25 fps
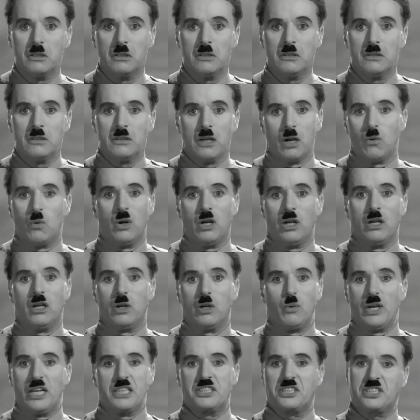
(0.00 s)
un mondo in
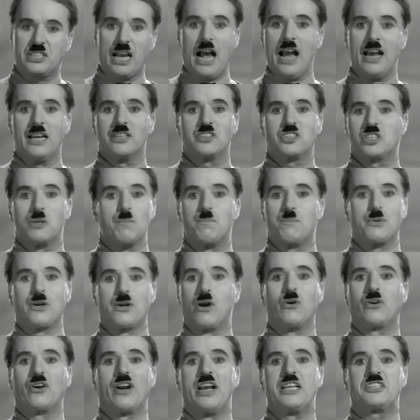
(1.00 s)
cui la scienza e il
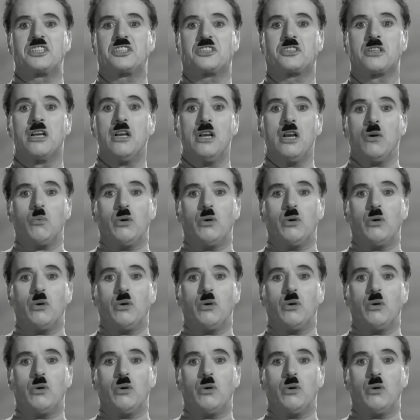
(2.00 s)
progresso